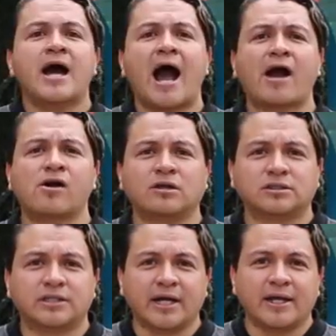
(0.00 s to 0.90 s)
A
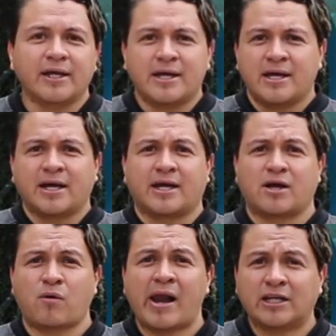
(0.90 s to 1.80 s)
conocer
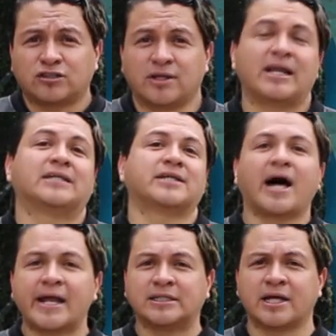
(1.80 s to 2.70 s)
cuáles son las
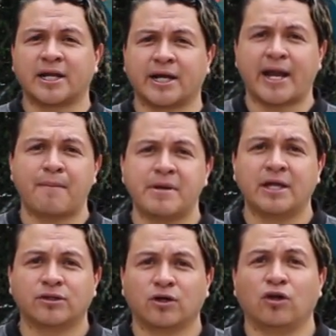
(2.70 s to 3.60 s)
áreas de
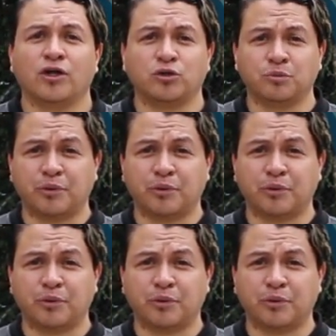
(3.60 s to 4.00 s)
recreamiento donde tú